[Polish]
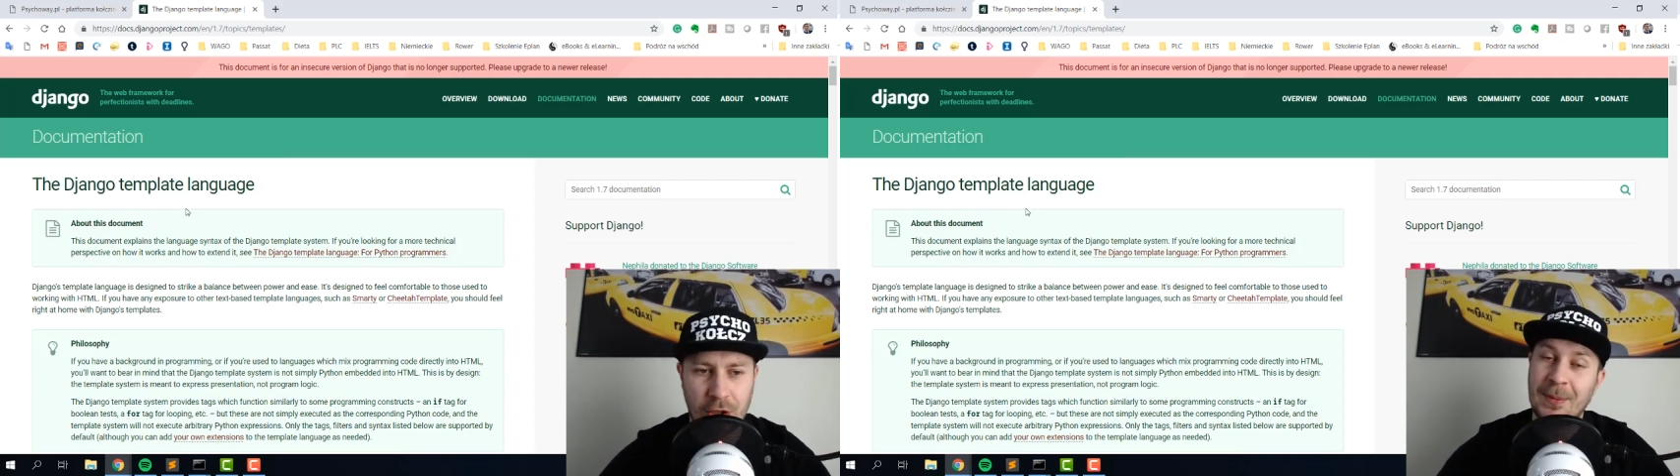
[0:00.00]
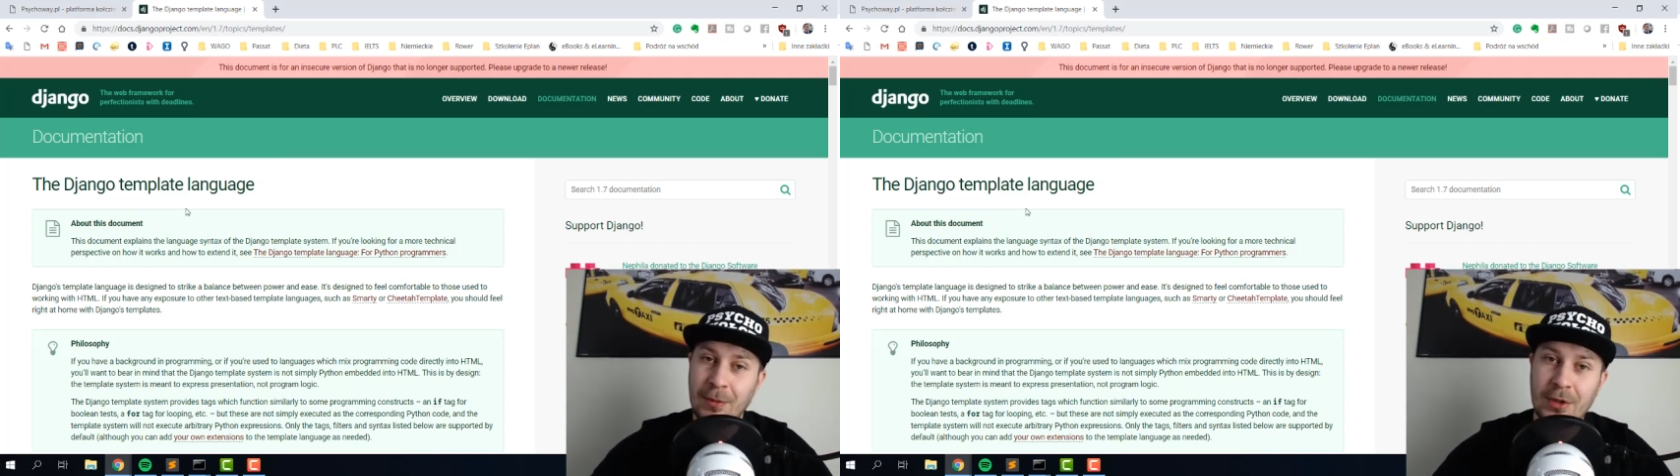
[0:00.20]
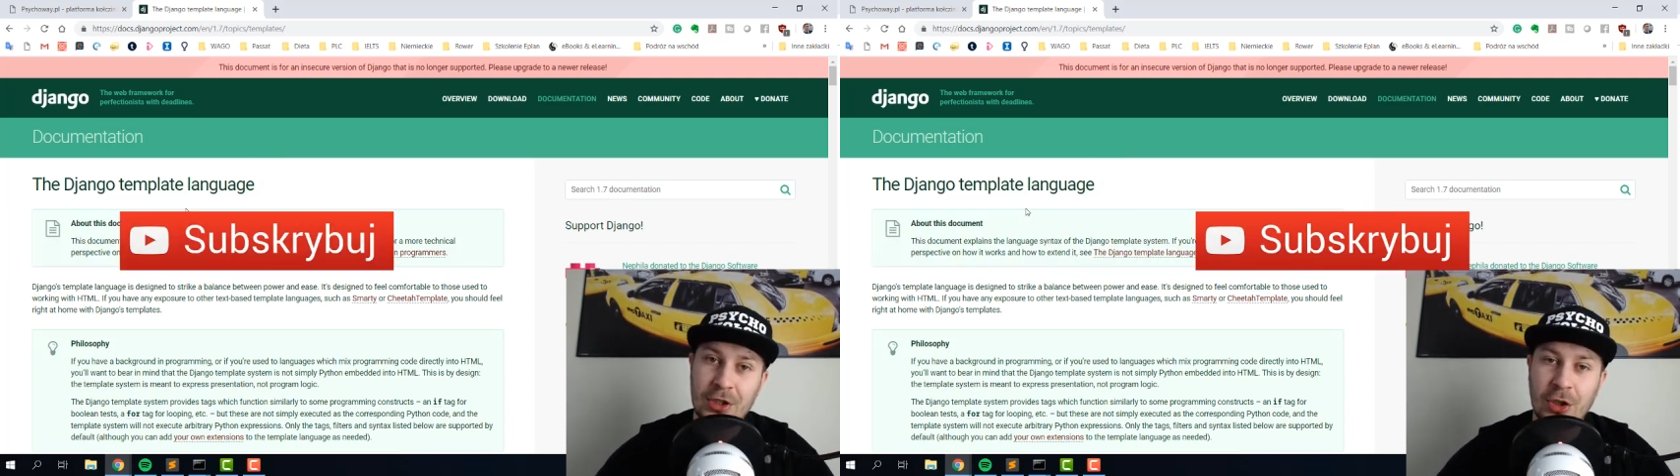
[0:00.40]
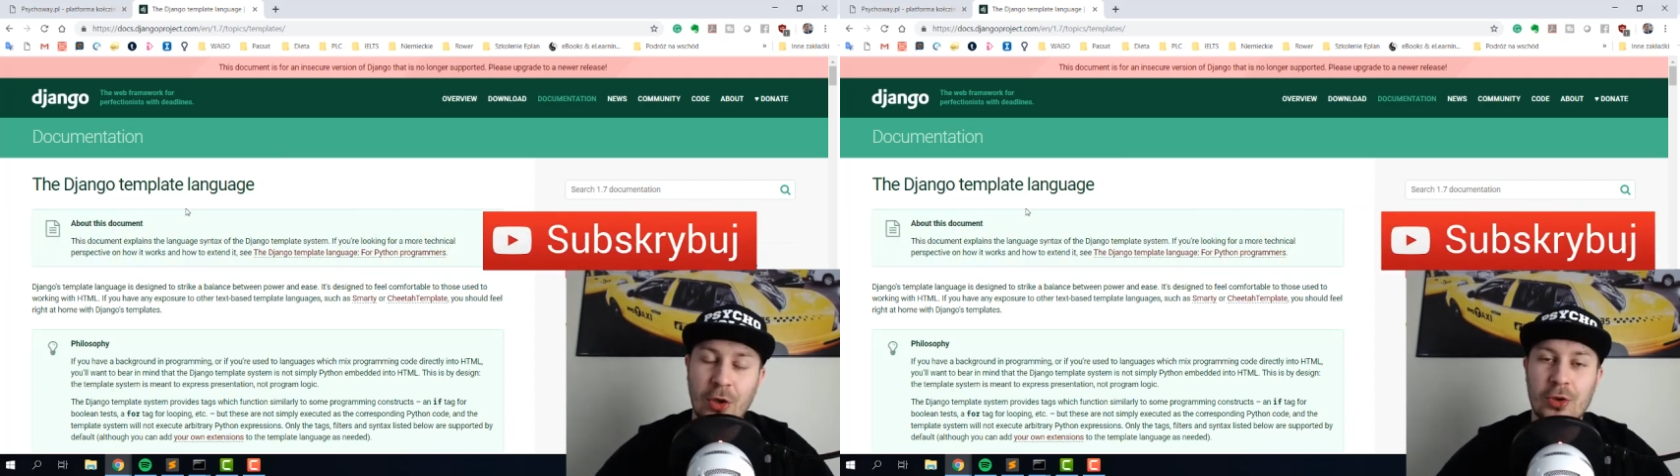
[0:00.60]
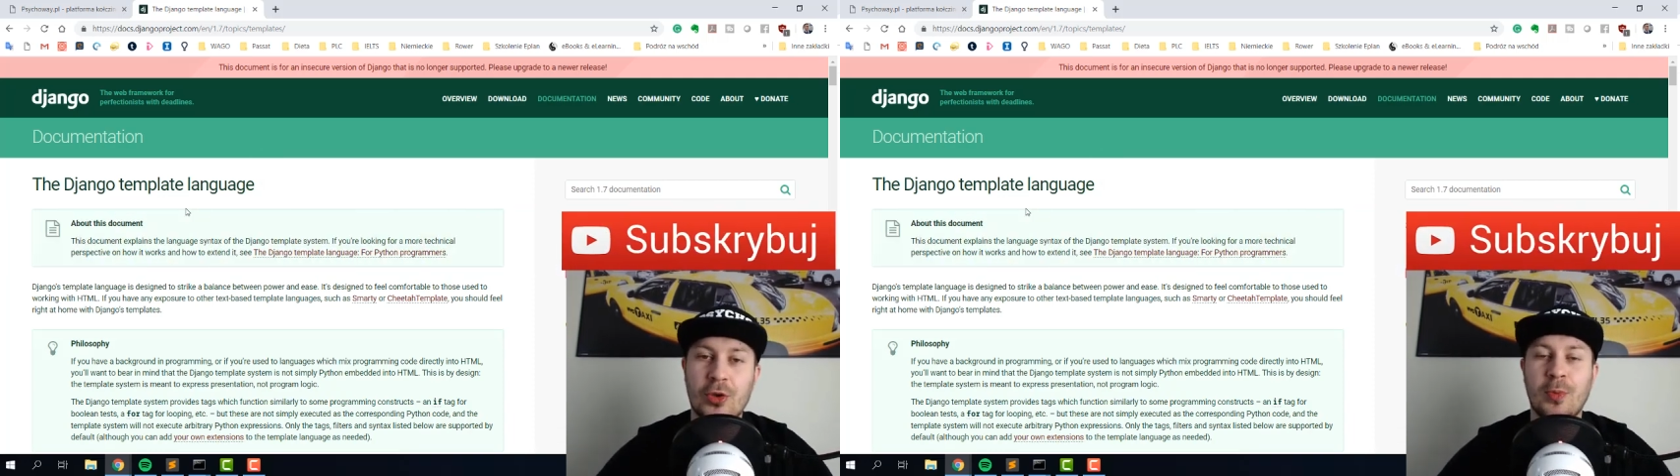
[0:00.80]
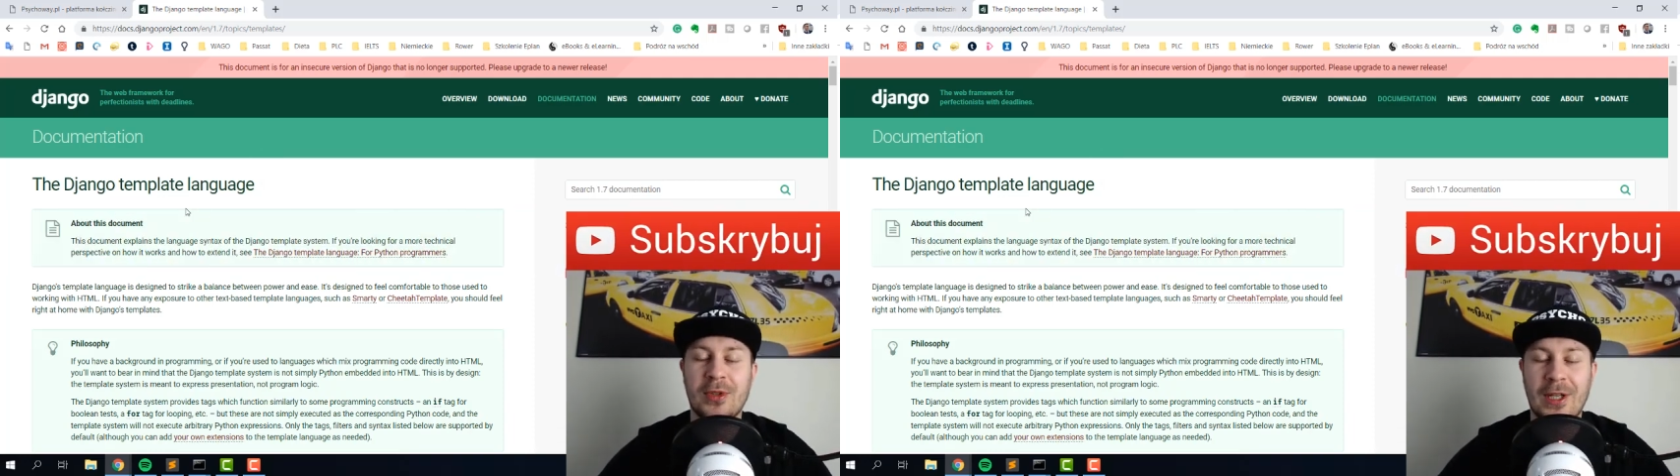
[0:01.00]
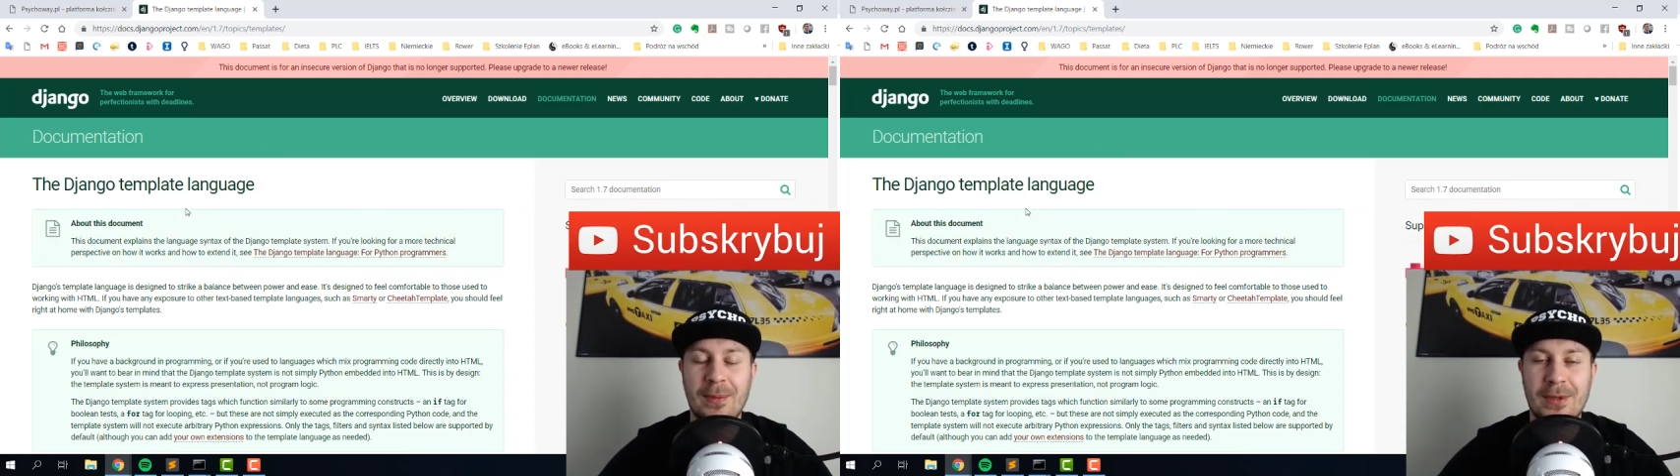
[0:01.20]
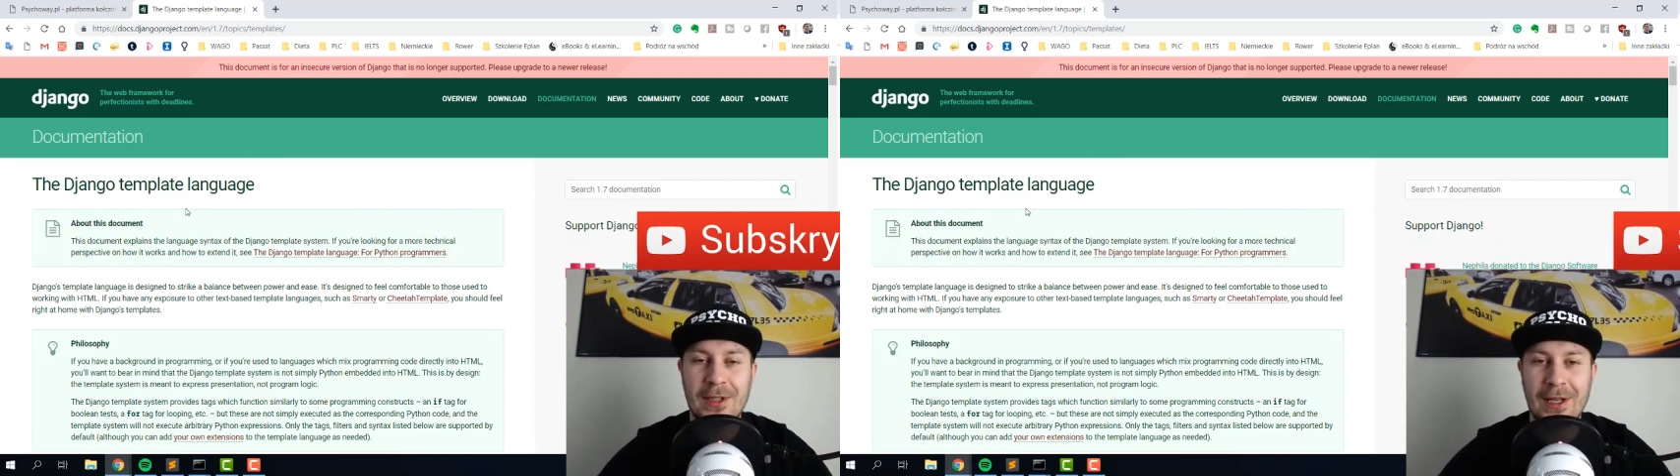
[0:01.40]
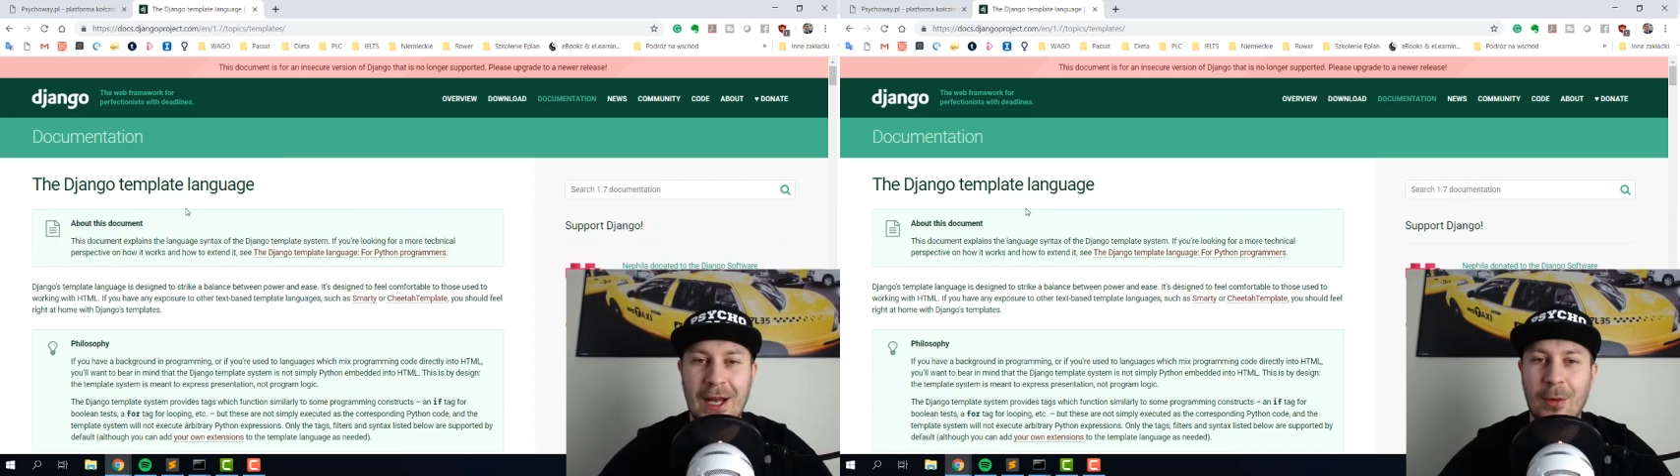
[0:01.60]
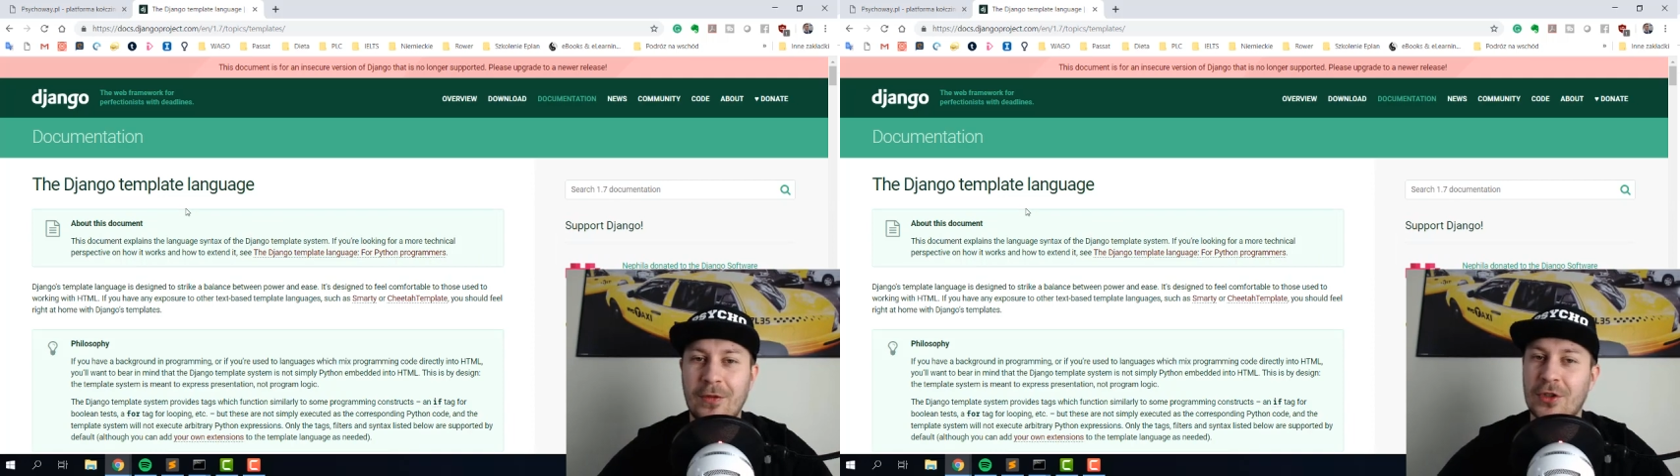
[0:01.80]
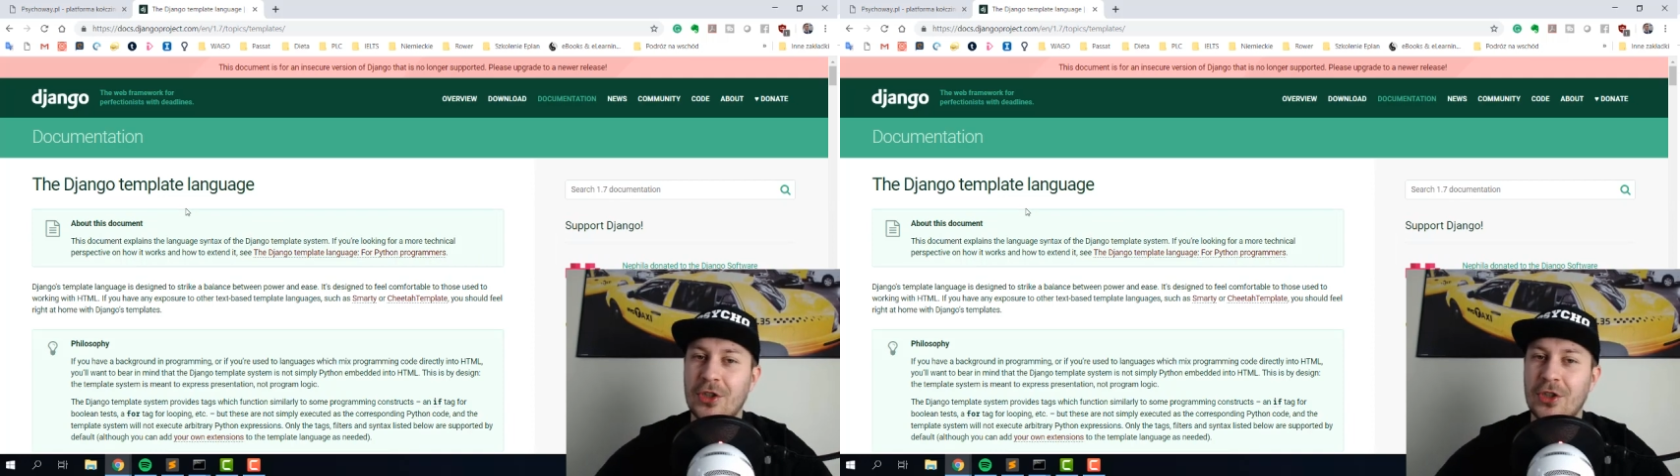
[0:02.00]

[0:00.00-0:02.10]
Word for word: Nie zapomnij też o subskrypcji kanału i